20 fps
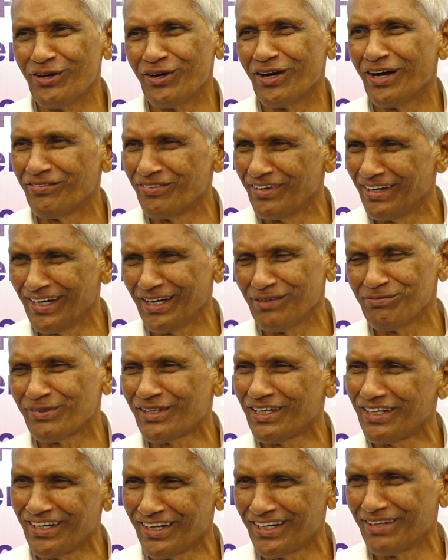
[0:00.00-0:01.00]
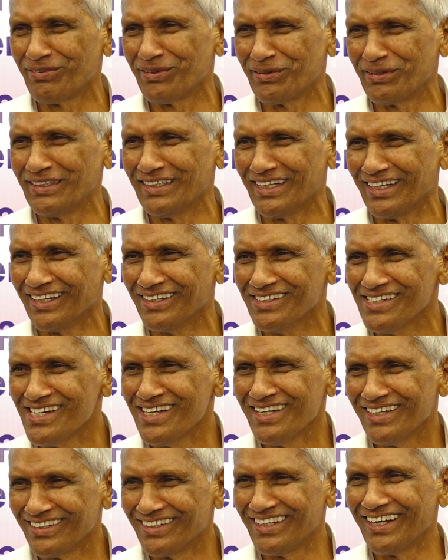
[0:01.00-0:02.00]
ఆ వెన్నెంకి ఇరిగిపోయింది
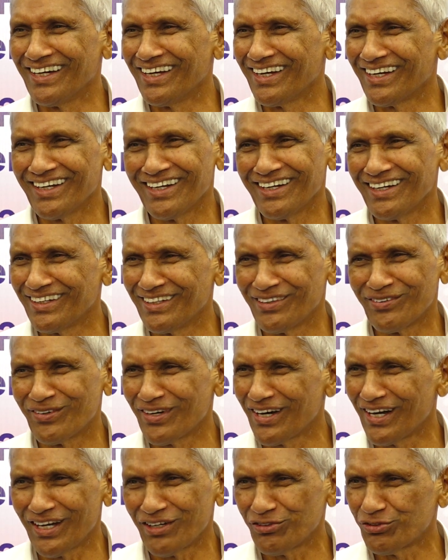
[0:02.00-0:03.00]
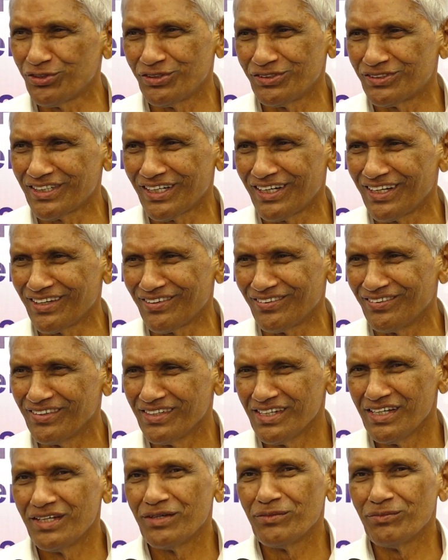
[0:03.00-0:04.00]
దాన్ని కానీ ఇది ఎవరు ఆలోచించలేరు
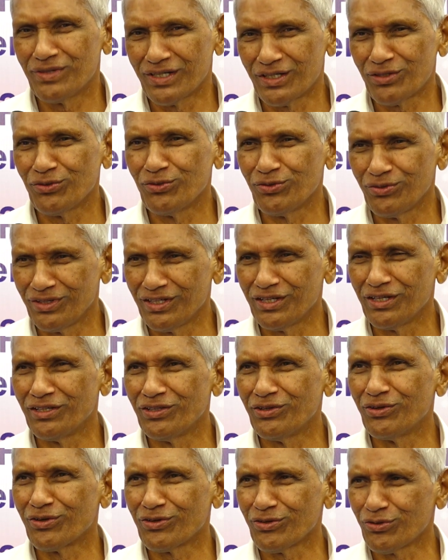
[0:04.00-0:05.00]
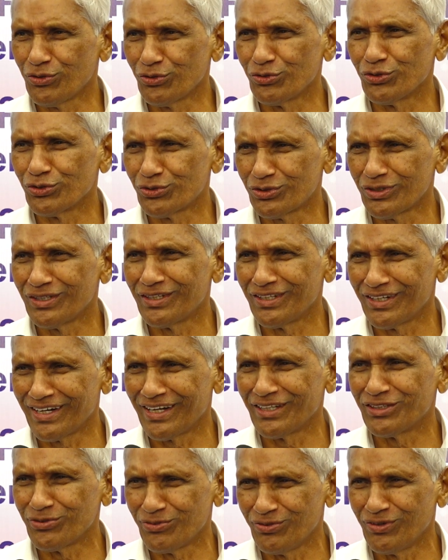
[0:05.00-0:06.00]
బట్ ఏదో ఒక రోజు వస్తుంది
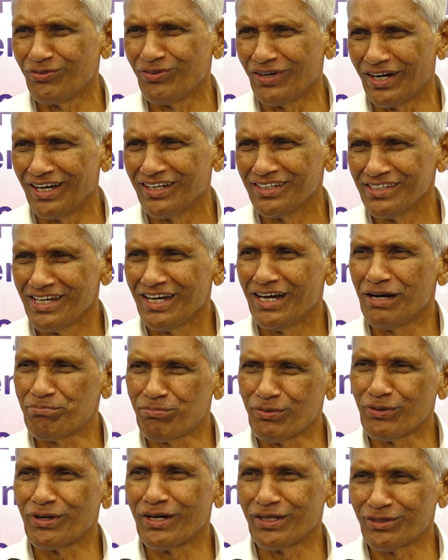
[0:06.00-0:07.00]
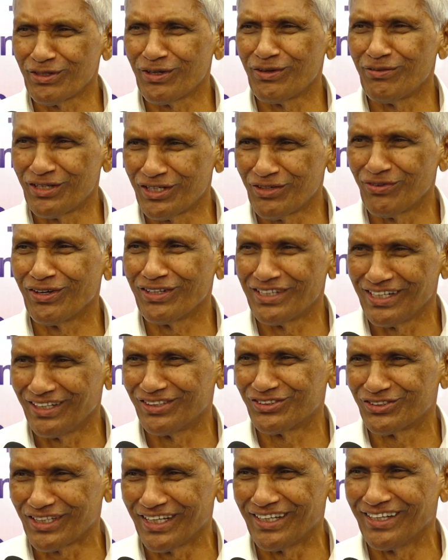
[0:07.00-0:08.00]
రైతు విలువ అప్పుడు రైతుల విలువ
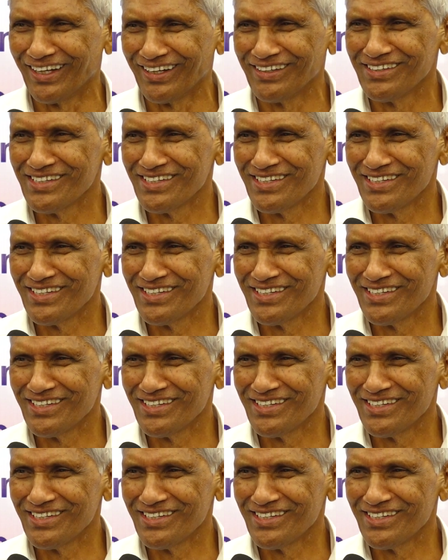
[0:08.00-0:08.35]
తెలుస్తుంది